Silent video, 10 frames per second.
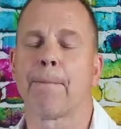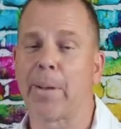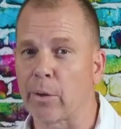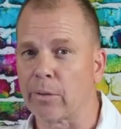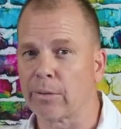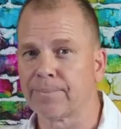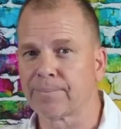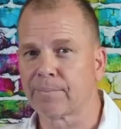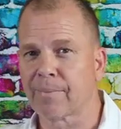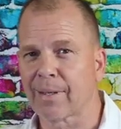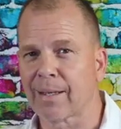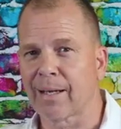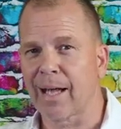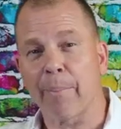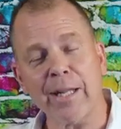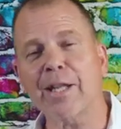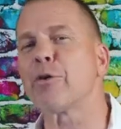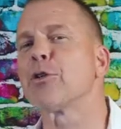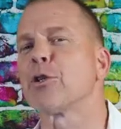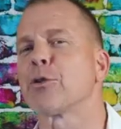Pero aprende
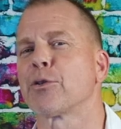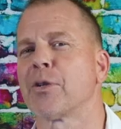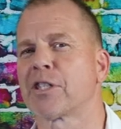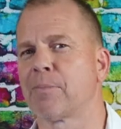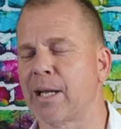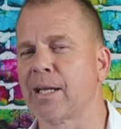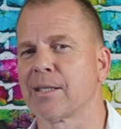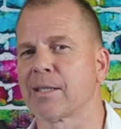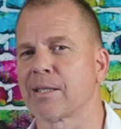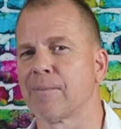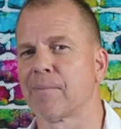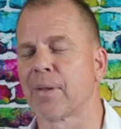con nosotros nuestras experiencias.